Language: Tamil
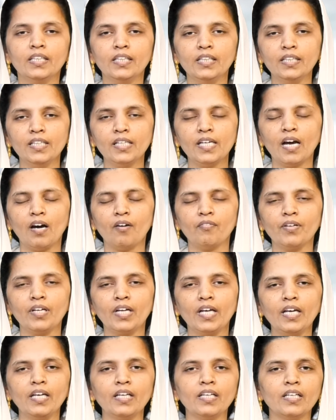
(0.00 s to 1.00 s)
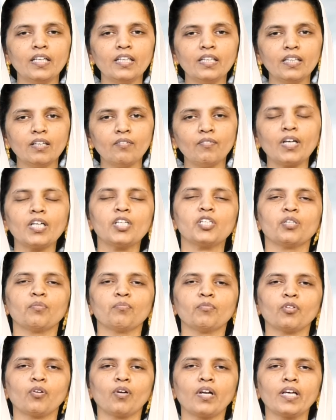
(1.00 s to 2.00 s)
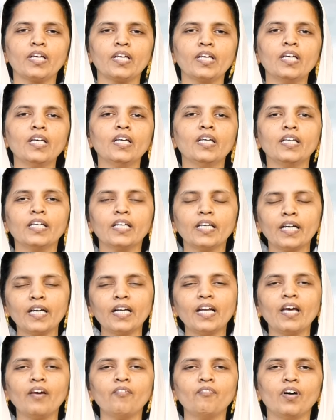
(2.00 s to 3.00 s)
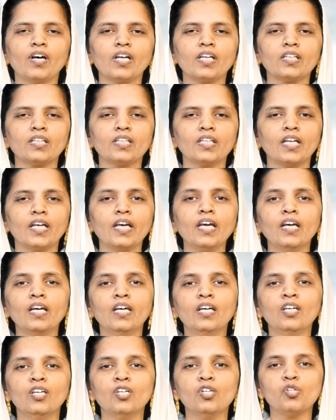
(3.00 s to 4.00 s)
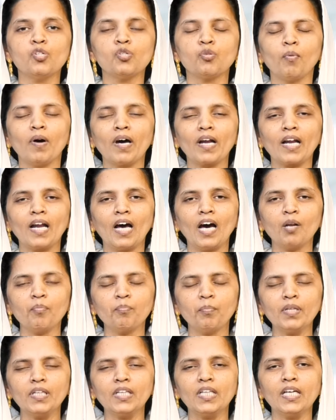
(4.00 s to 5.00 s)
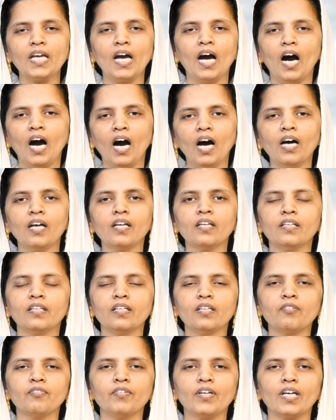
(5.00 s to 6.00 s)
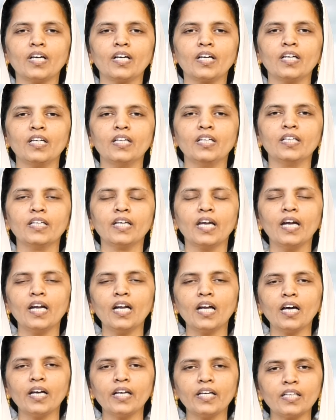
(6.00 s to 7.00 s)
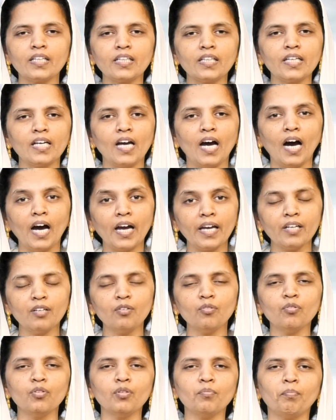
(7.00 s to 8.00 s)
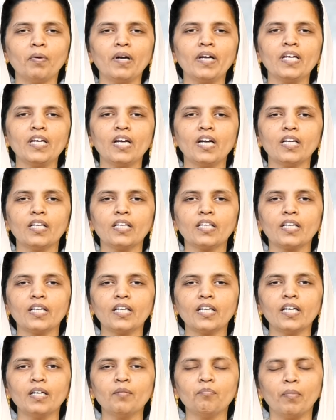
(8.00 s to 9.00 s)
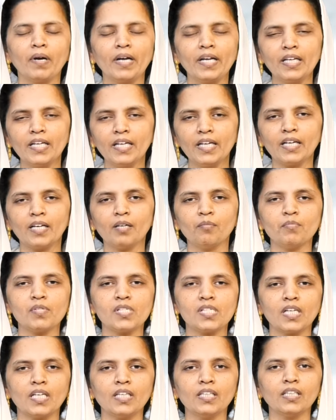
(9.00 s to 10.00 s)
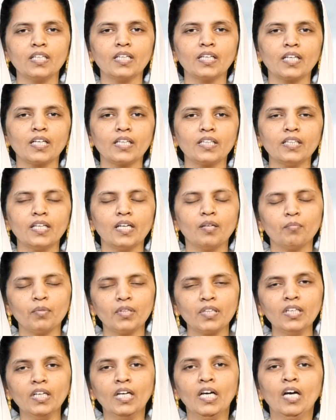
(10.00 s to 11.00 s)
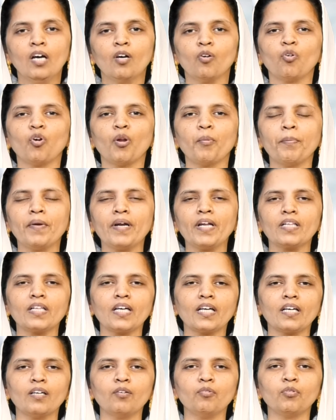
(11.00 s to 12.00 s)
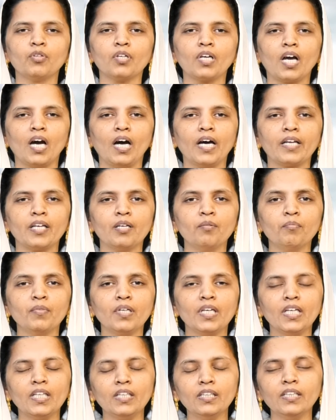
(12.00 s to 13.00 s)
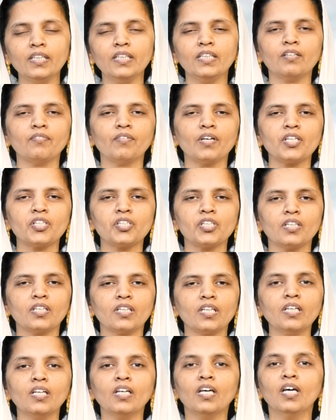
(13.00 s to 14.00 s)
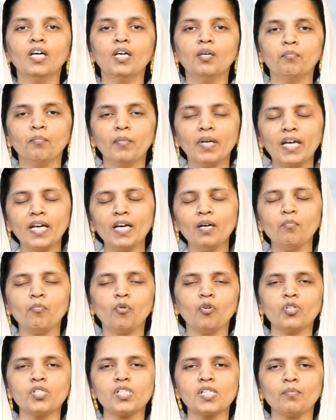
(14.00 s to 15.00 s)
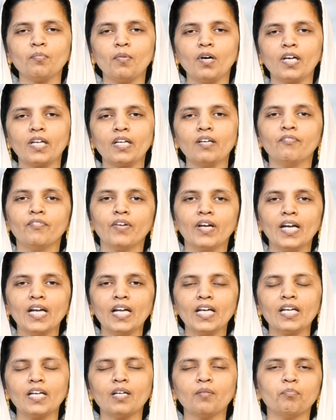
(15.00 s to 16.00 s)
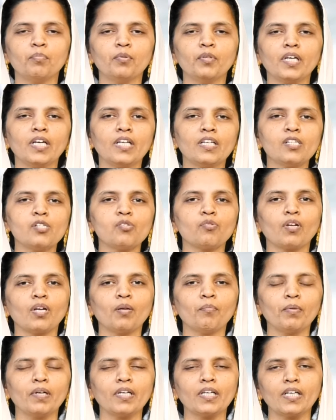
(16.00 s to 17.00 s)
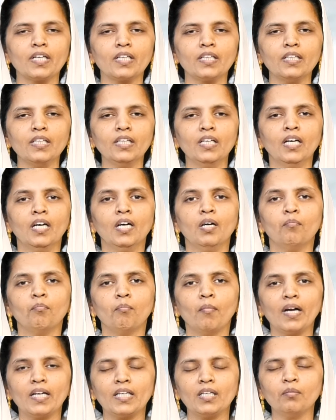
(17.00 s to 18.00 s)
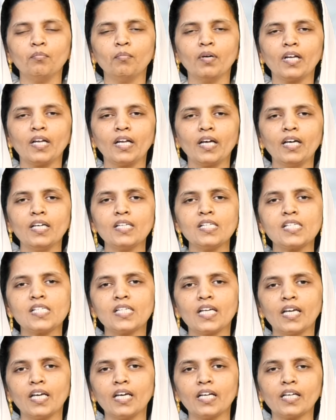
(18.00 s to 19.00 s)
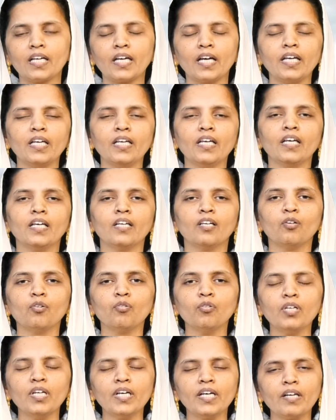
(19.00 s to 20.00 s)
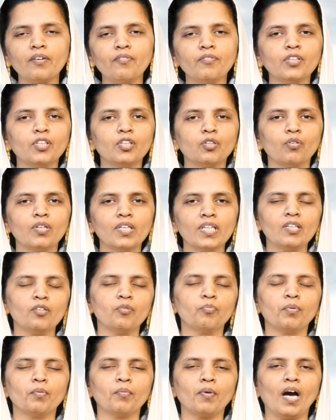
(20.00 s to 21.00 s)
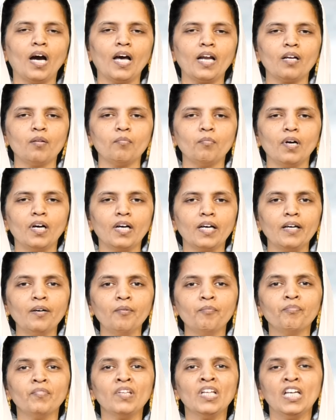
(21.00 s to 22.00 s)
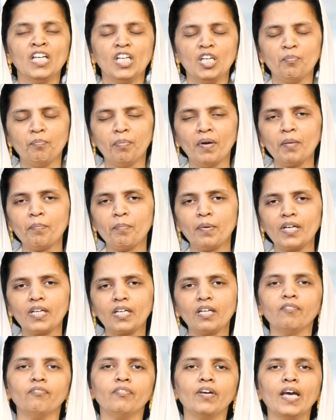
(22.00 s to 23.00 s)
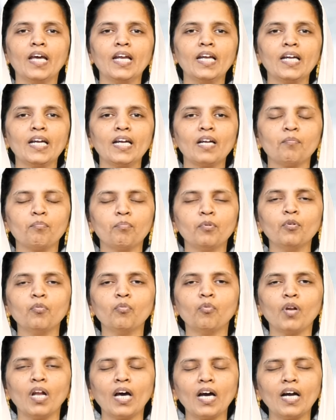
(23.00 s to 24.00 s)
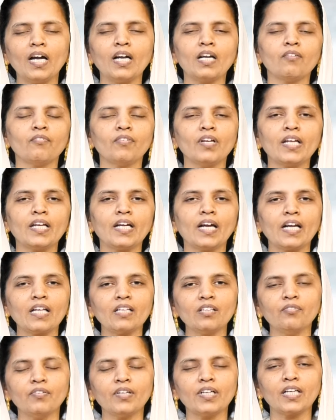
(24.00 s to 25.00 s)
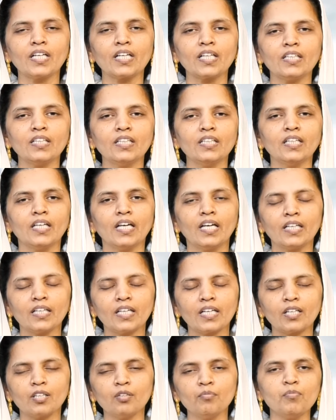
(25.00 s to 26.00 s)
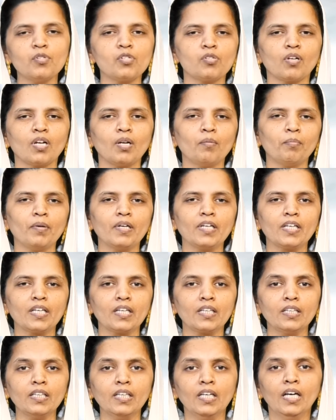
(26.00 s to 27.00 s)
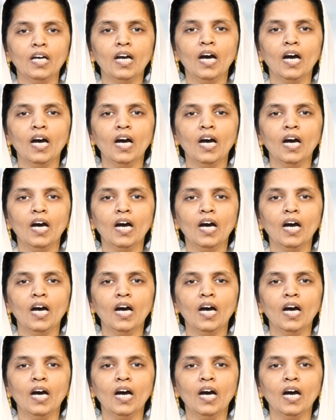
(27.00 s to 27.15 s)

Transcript: இந்தியாவிலே இந்த வருஷம் தொடங்கி இரண்டே வாரத்திலே சுமார் நாற்பத்தி ஆறு நிறுவனங்கள் ஏழாயிரத்தி ஐநூறு பணியாளர்களை பணி நீக்கம் செய்திருக்கிறது என்பது குறிப்பிடத்தக்க ஒரு காரியம் இது இந்த வருஷத்தின் மிக மோசமான வேலை இழப்பு என்று சொல்லப்படுகிறது மட்டுமல்ல செயற்கை நுண்ணறிவு தொழில்நுட்பம் காரணமாக இப்படிப்பட்ட வேலை இழப்பு உலக அளவிலே நடந்து வருகிறது என்கிறதும் சொல்லப்படுகிறது